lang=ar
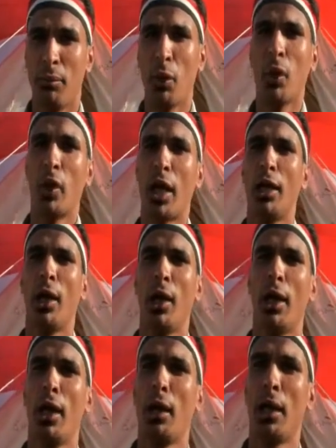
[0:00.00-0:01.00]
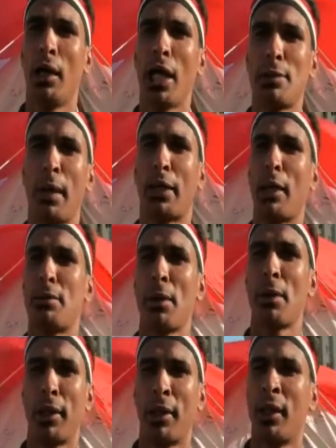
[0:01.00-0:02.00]
بيقولوا لنا لازم تجيب
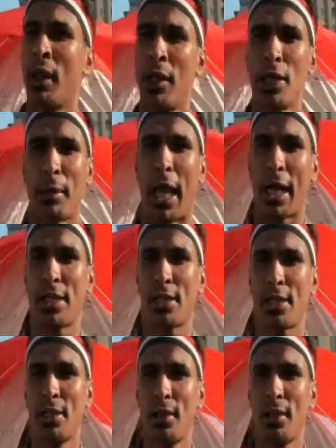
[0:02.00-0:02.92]
نسبه عجز